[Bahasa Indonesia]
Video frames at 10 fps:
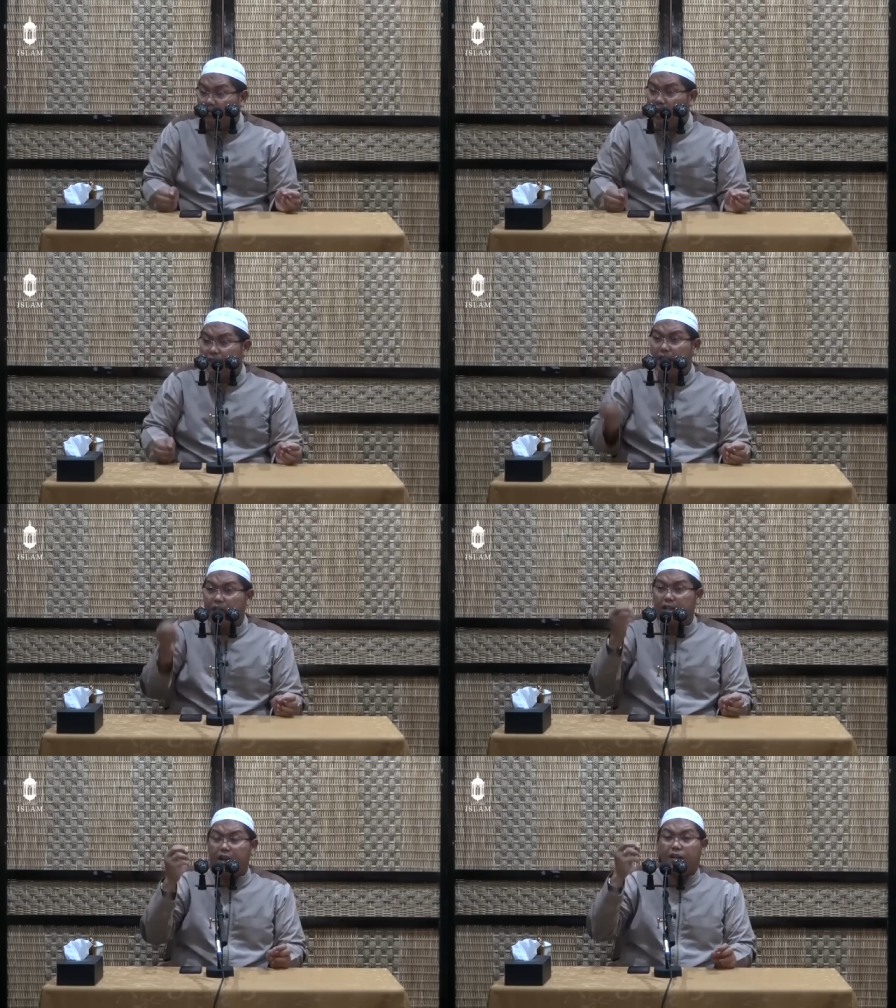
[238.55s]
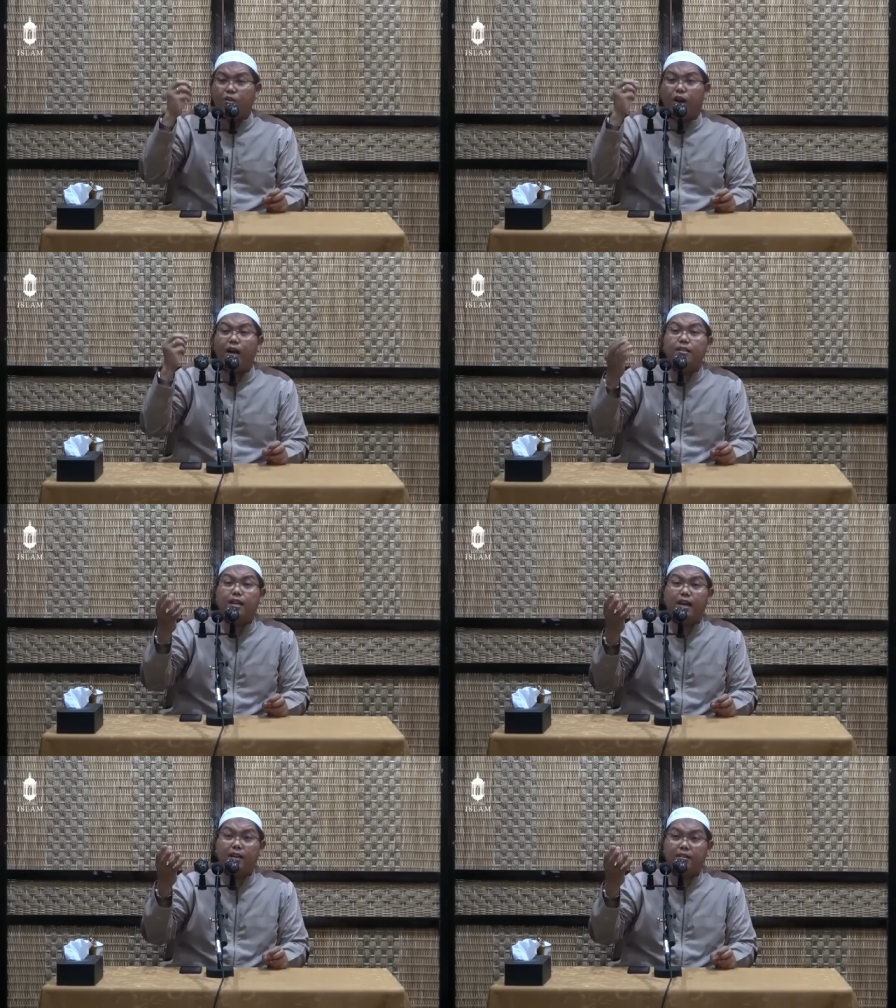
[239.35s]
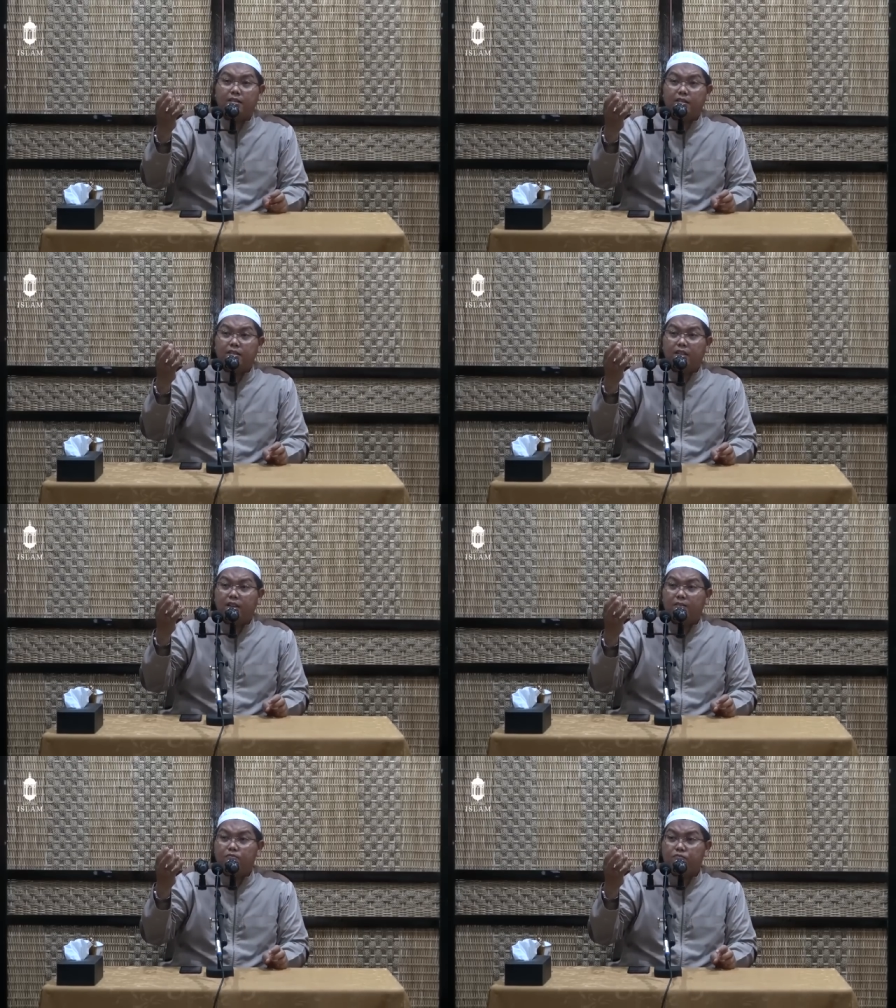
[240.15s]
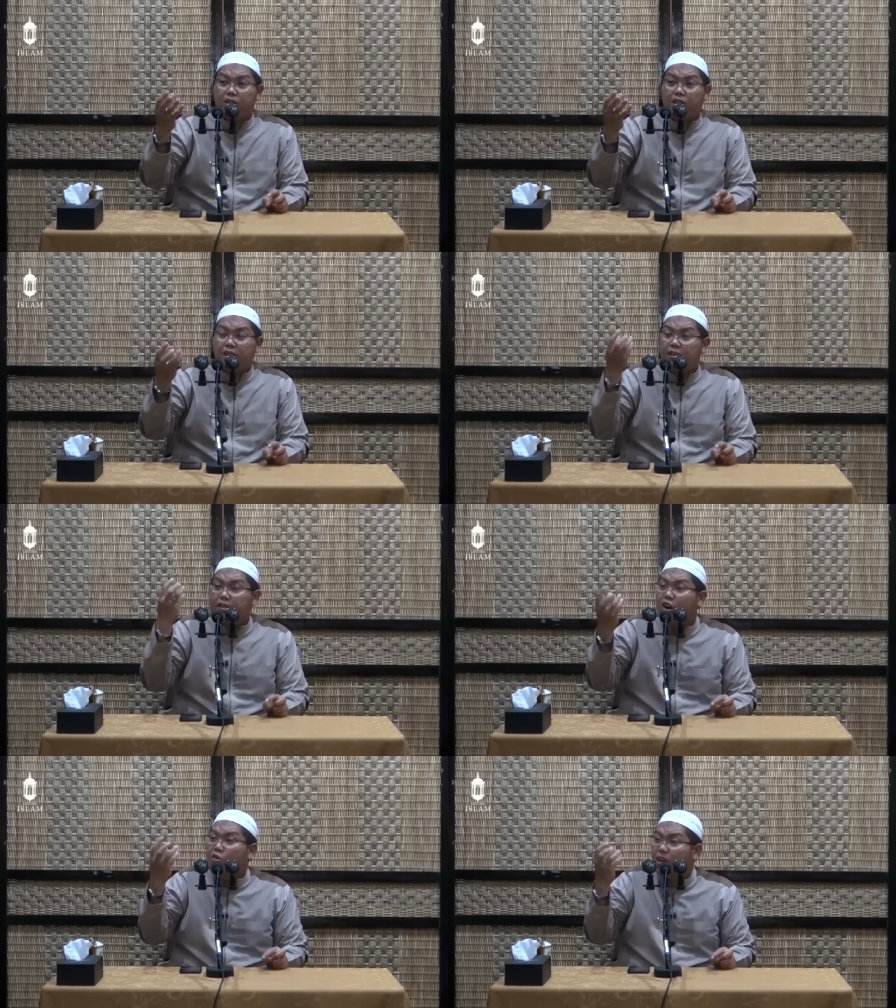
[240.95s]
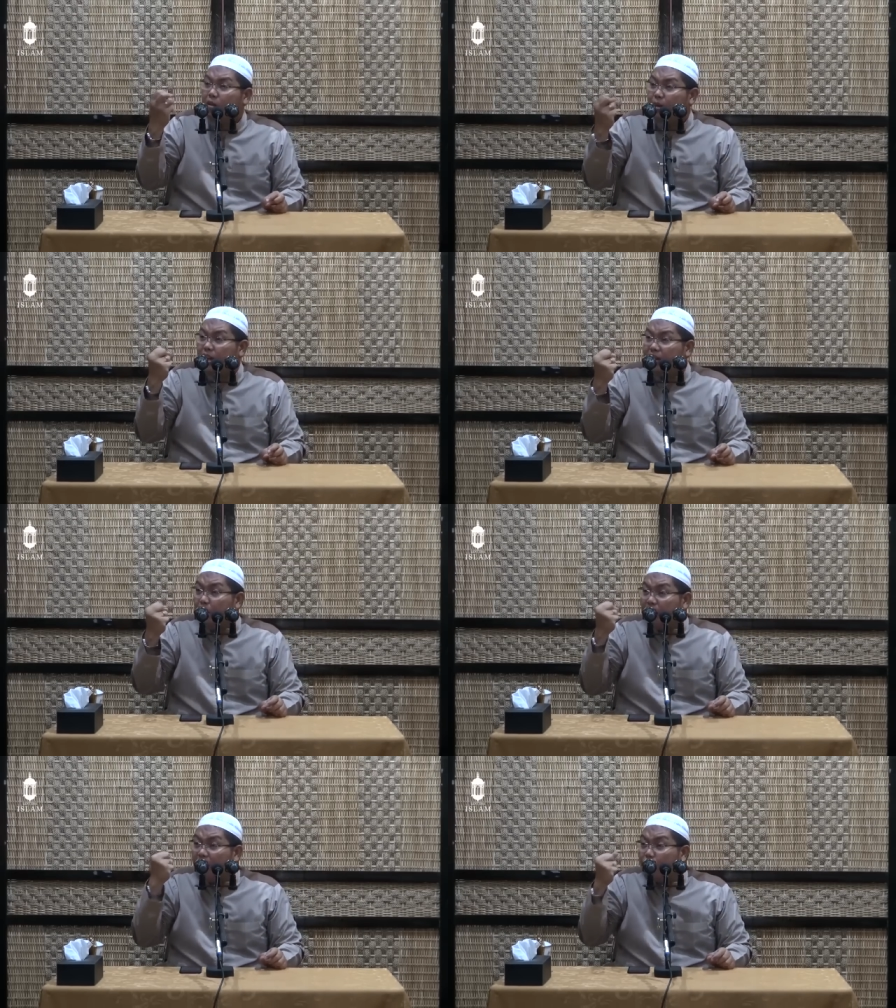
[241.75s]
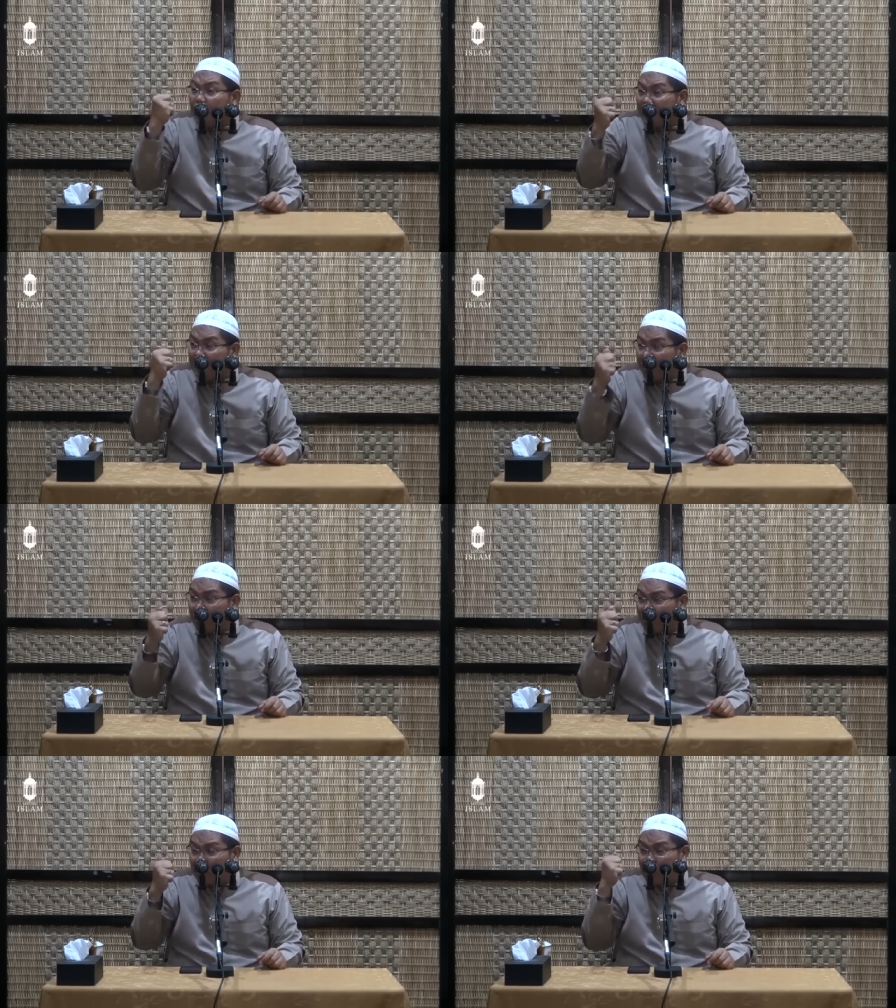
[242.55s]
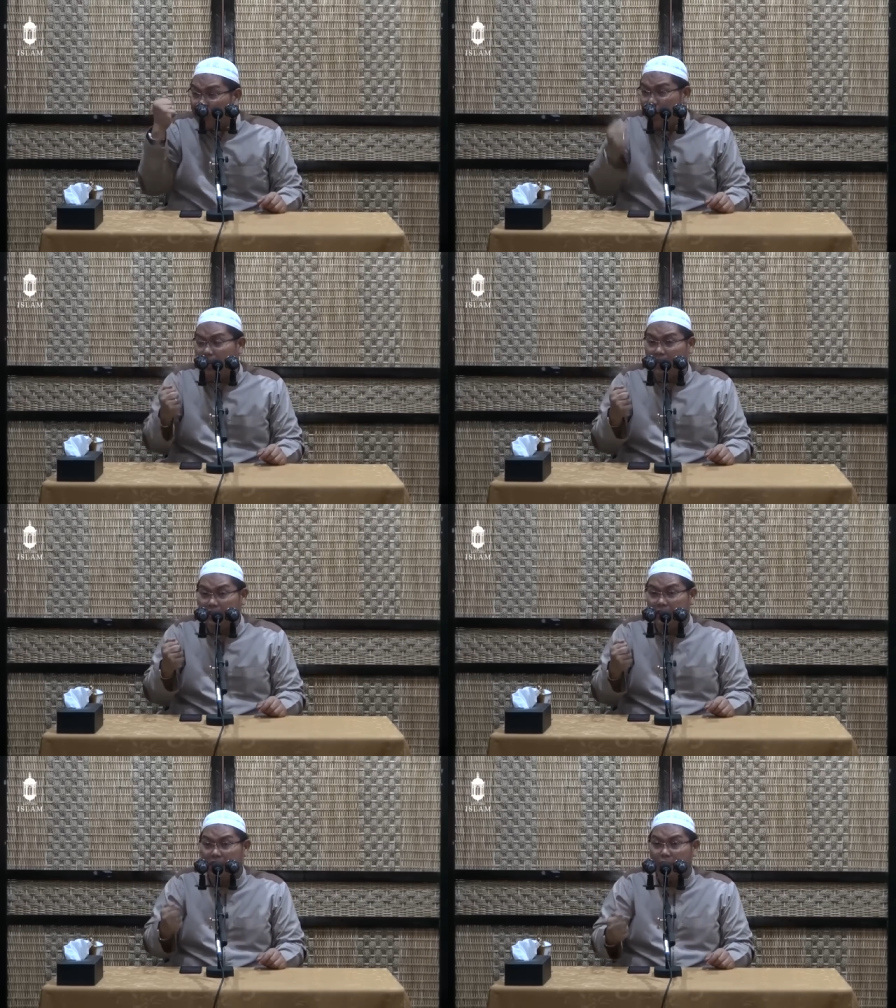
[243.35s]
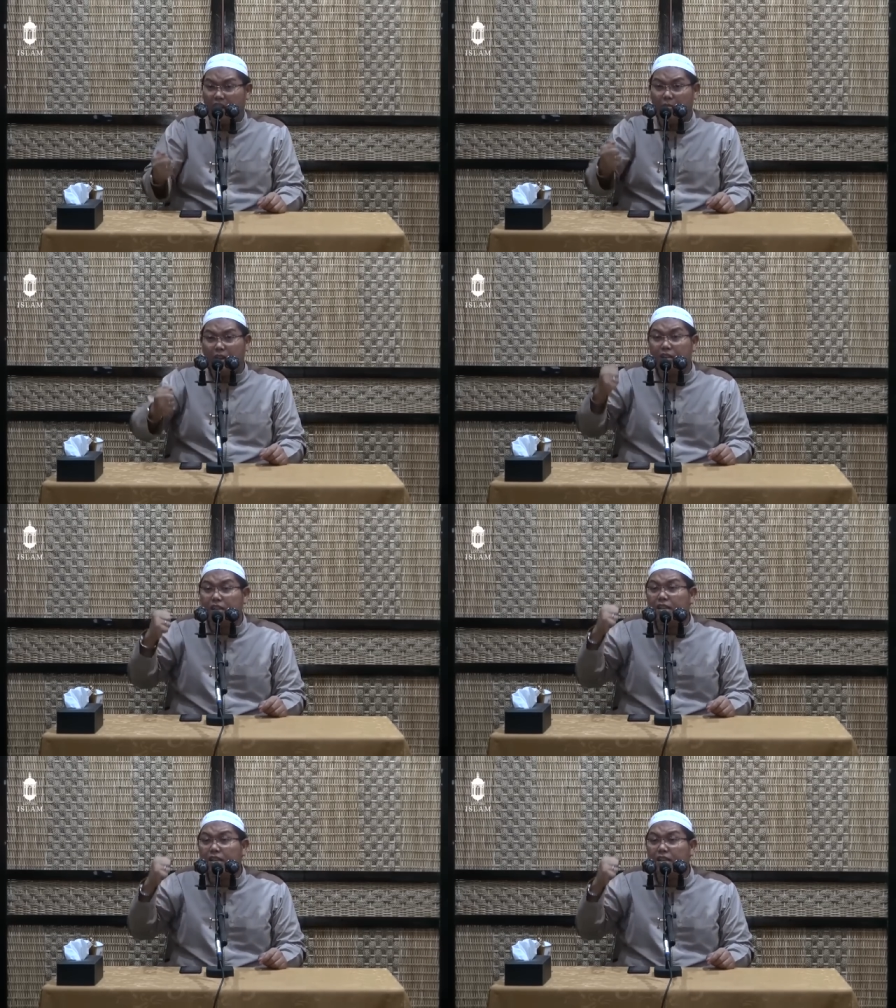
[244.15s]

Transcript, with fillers: Maka saya katakan kalau Anda ya Ingin tahu bagaimana Anda mengagungkan Allah Subhanahu wa taala, bagaimana